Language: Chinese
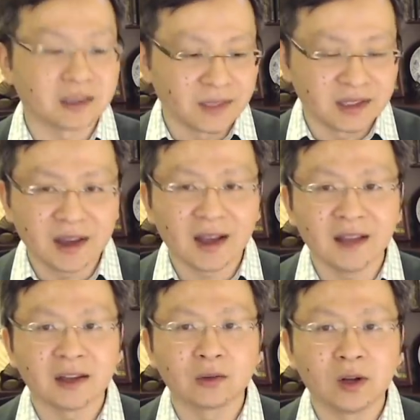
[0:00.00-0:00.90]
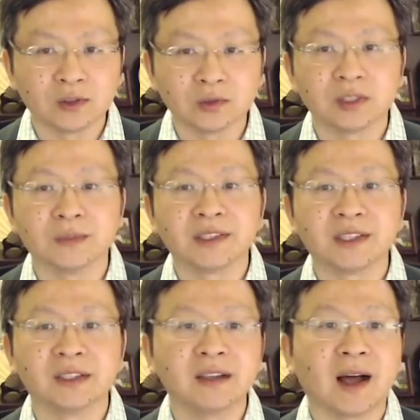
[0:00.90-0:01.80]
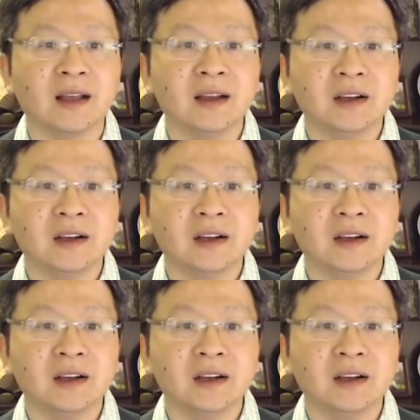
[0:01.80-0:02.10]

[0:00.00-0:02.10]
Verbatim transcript: 咱们先看他灌输什么情感，